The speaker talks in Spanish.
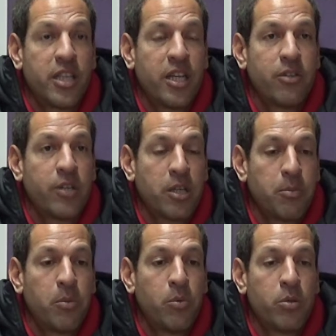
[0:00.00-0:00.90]
ser un
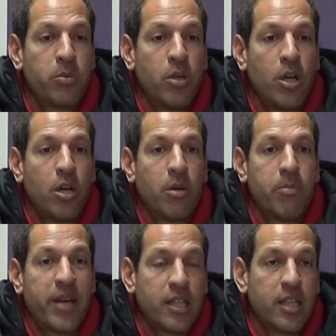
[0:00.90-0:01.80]
equipo muy
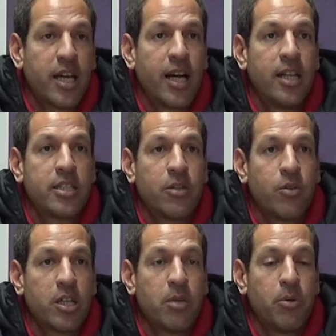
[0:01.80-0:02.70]
vertical, ser
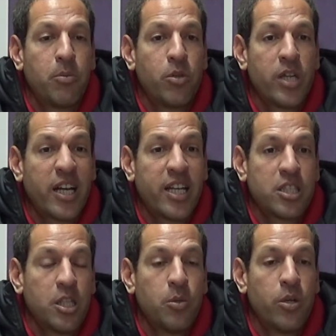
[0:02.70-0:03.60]
un equipo muy
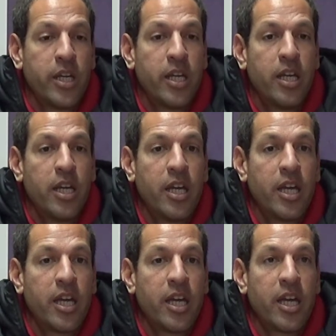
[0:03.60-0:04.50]
agresivo
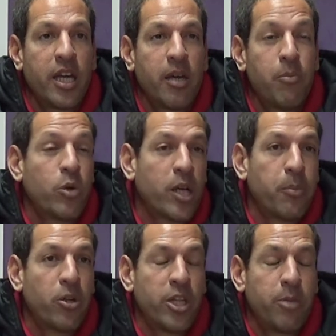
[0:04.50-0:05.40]
en eh,
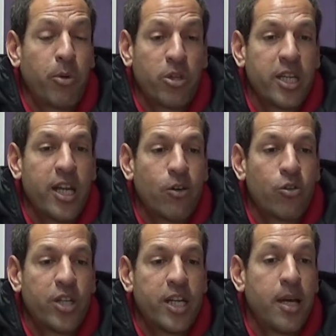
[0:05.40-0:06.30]
buscar portería
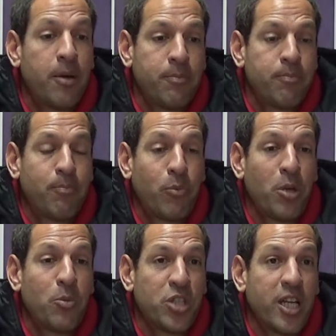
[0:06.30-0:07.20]
contraria
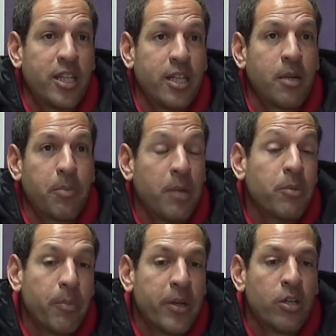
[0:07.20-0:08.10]
podemos llegar a tener
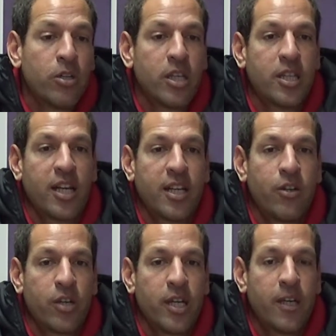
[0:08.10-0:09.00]
premio, pero está
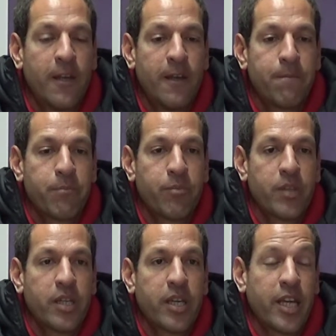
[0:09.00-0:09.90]
claro que,
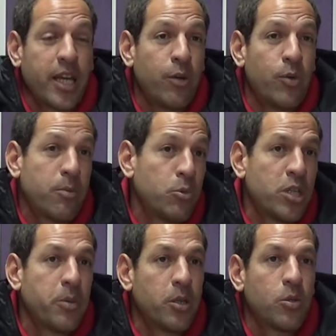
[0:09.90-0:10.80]
hay que anular
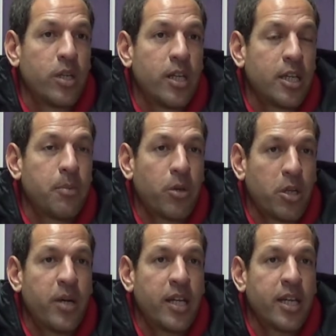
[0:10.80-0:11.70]
muchas virtudes del equipo
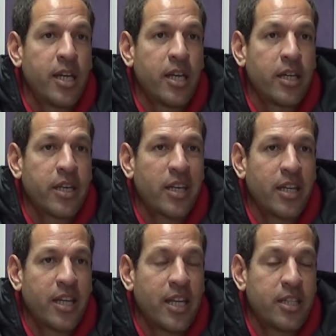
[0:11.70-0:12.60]
rival que,
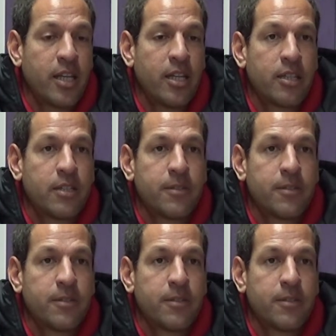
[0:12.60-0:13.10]
que, que las tiene.